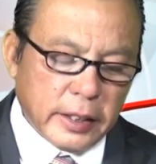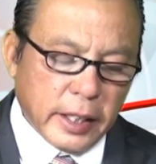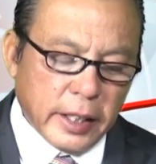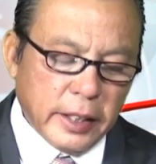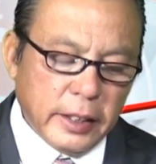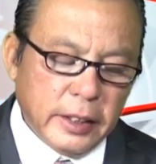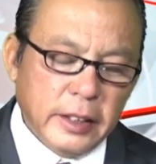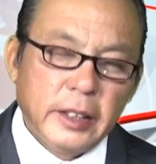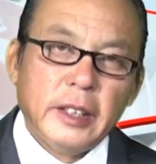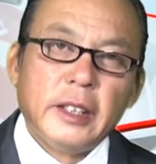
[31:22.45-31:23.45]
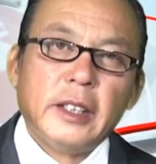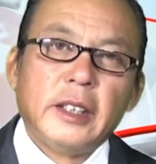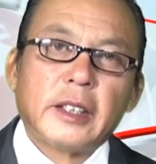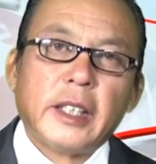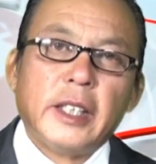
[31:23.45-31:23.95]

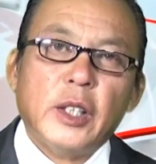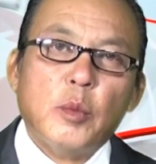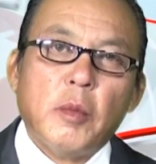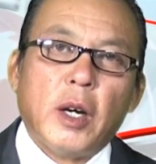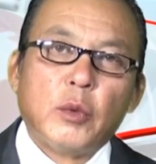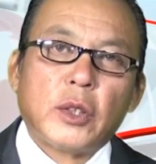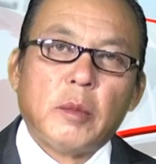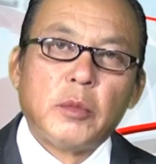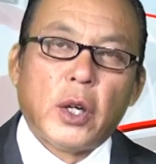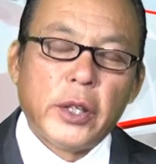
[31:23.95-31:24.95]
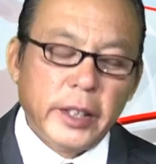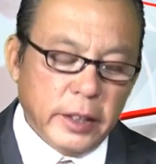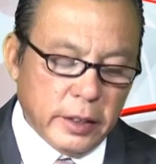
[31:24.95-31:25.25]
cái cái điều mà ông Trump nói